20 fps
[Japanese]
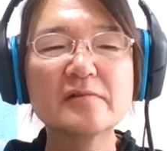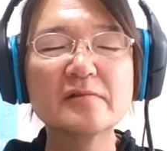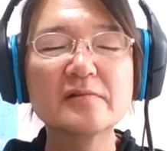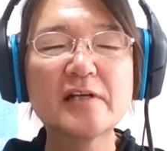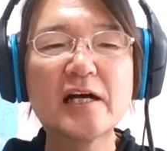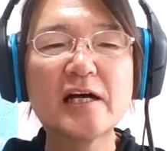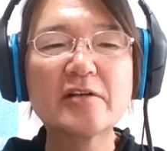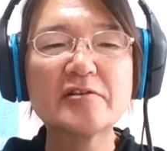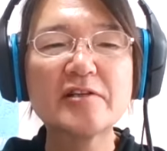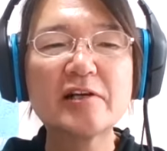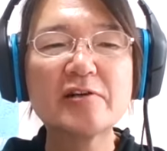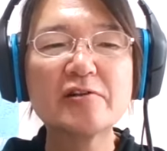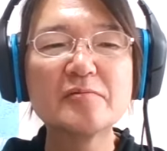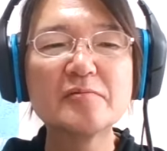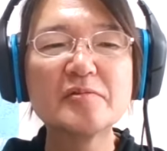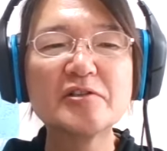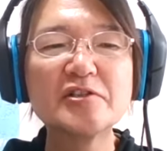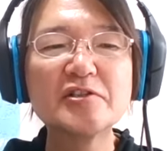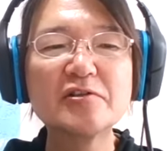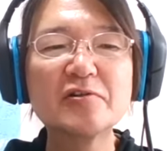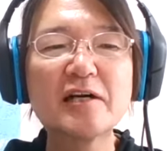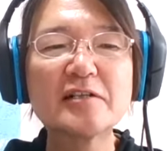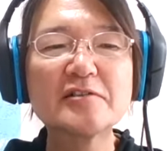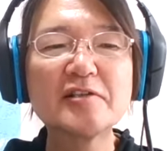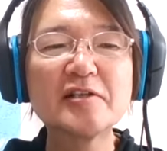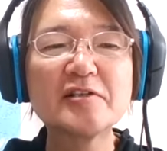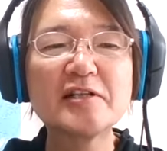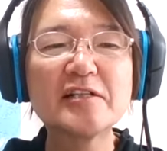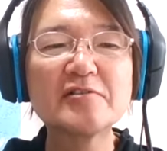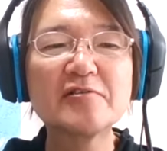川の中の虫を数
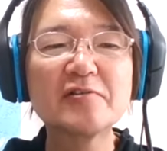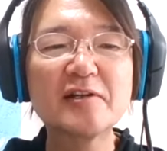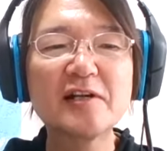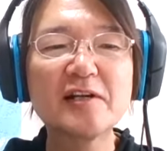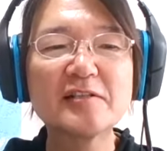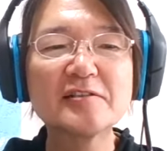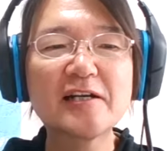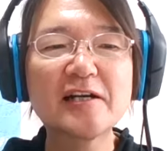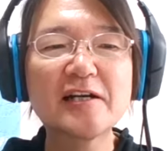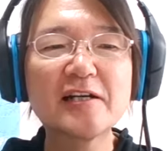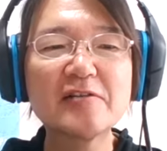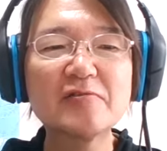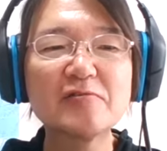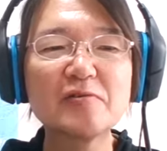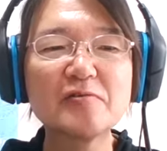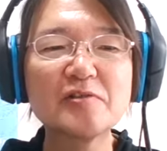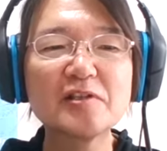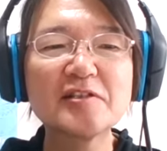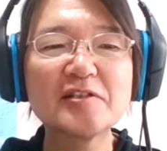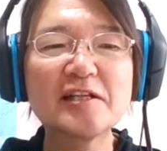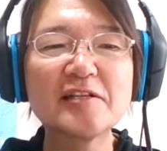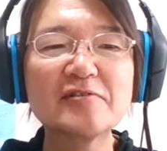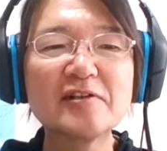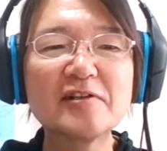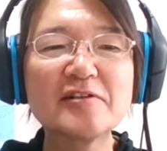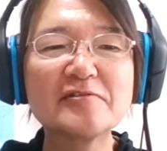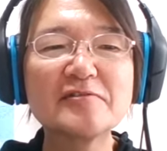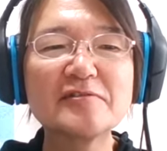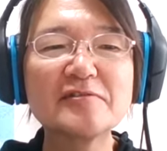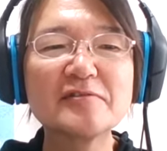えたりとか魚を取ってきたりとか
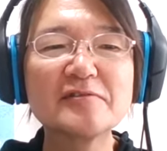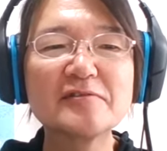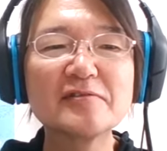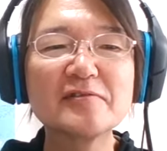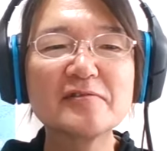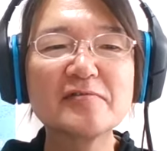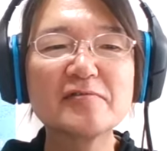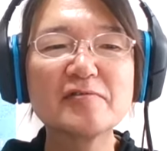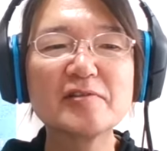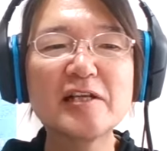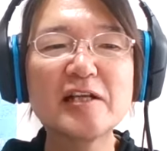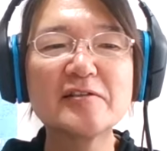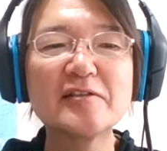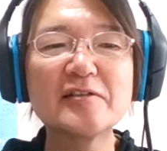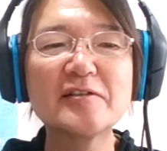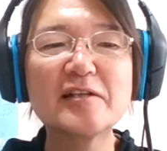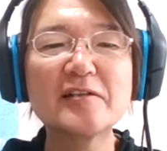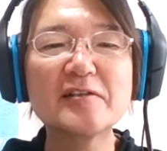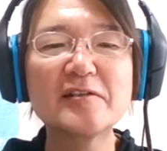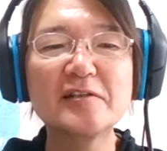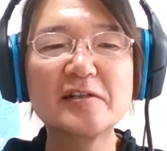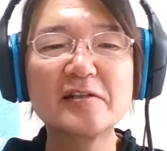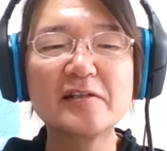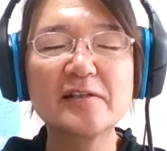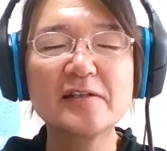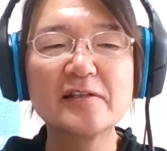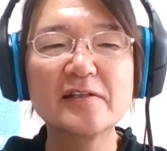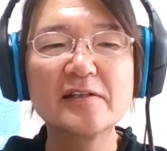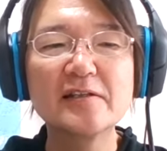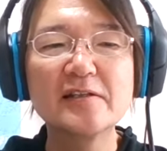いうことやってたっ
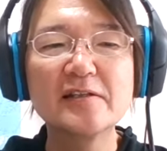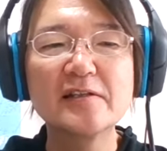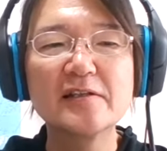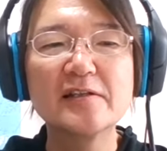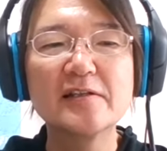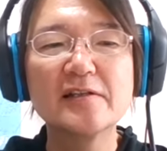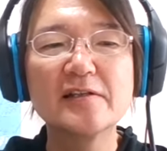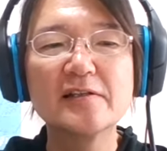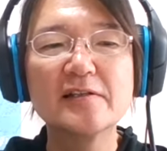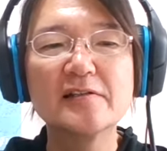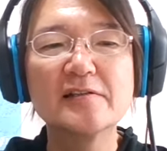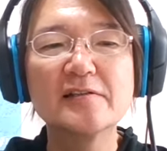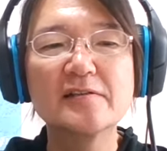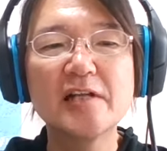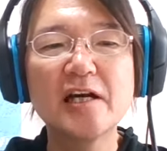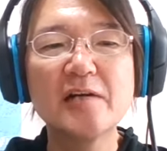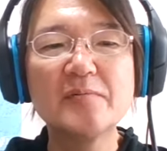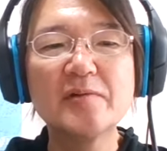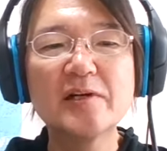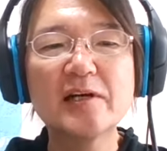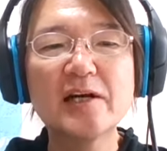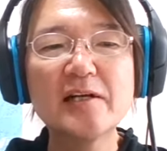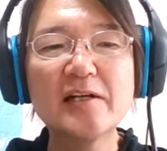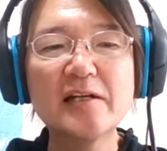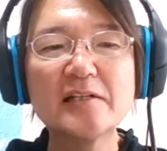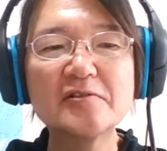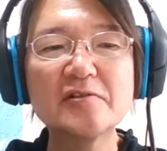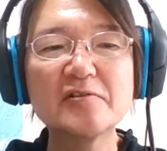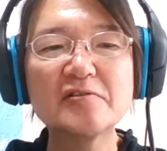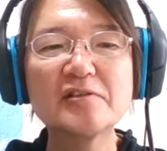て何も変わら
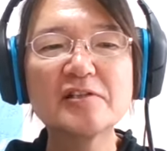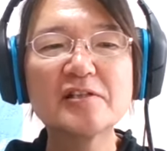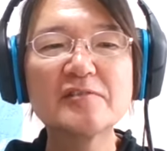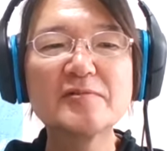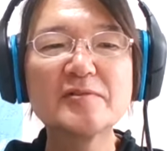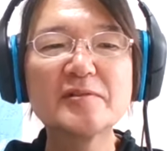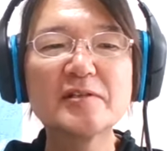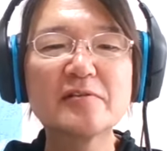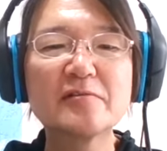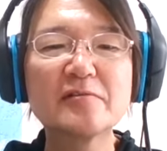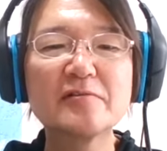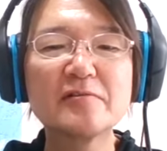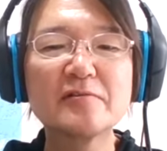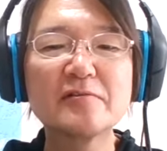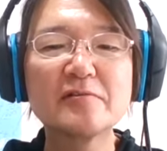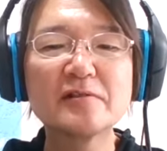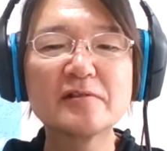んぞって気分がこ